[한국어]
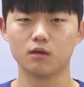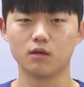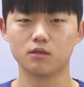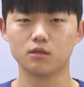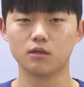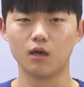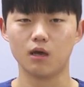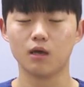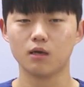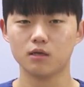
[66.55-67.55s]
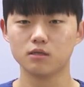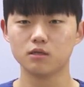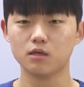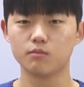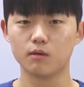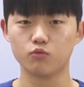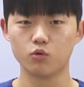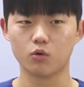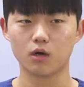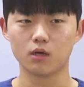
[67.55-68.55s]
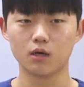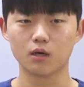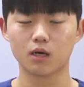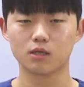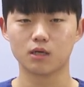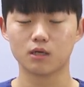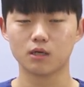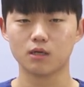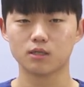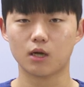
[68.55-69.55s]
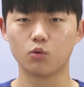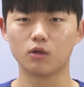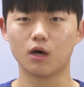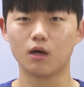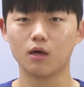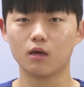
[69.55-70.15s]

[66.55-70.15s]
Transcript: 그랬을 때 인스티비의 무료 강의가 가장 자료나